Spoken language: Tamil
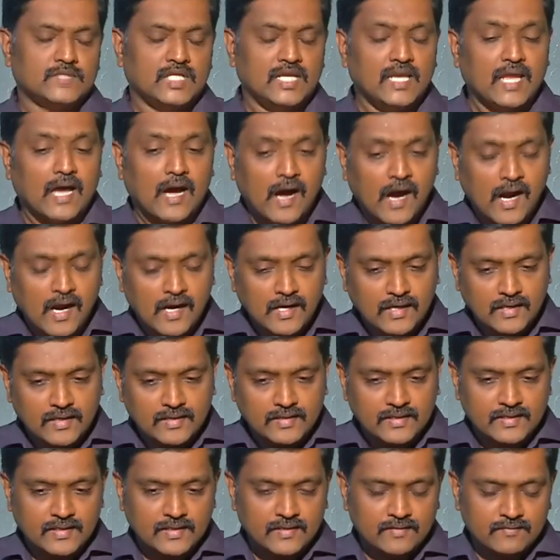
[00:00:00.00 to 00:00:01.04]
இல்லை
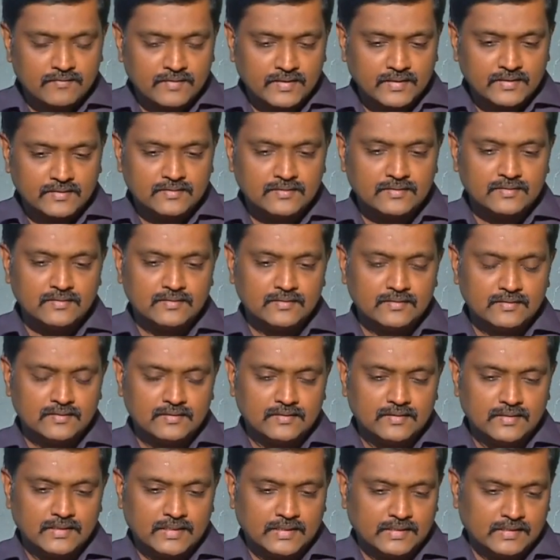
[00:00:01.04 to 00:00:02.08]
ஆளுநர்களை வைத்து
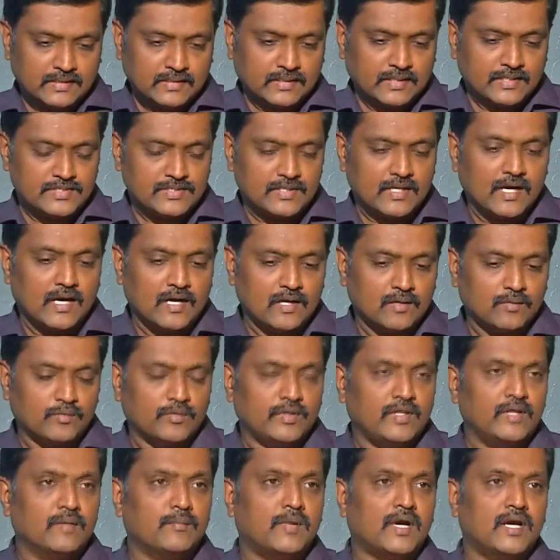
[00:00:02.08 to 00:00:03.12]
எதிர்கட்சி
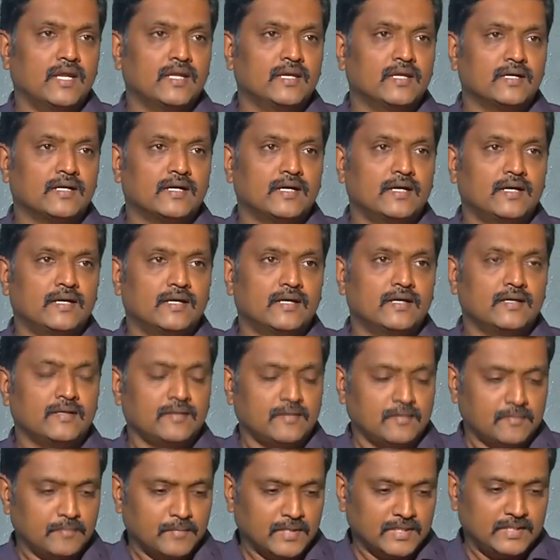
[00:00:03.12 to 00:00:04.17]
ஆளக்கூடிய மாநிலங்களில்
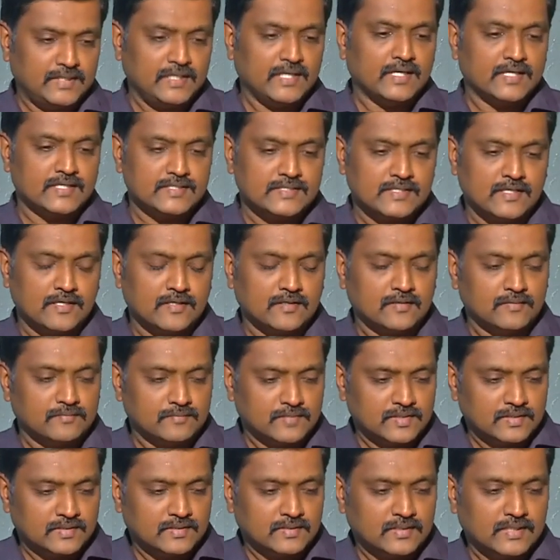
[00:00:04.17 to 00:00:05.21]
மத்திய
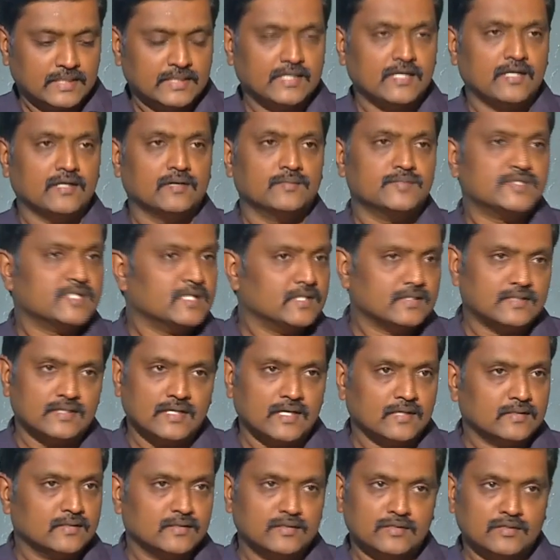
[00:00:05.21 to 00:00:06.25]
அரசாங்கம் வந்து அதிகாரம்
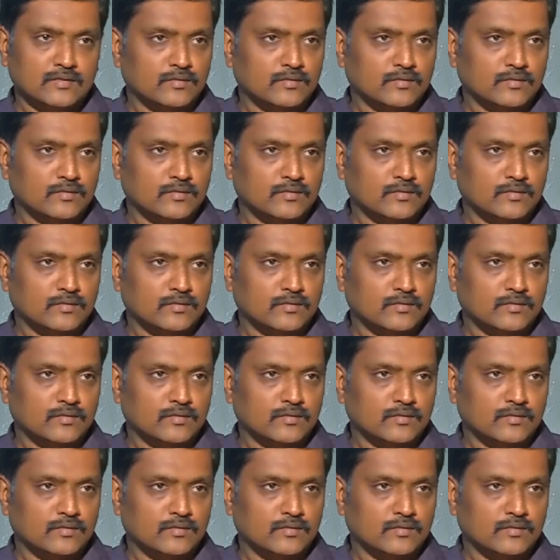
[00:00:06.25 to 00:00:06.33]
செலுத்துகிறாங்கங்கிற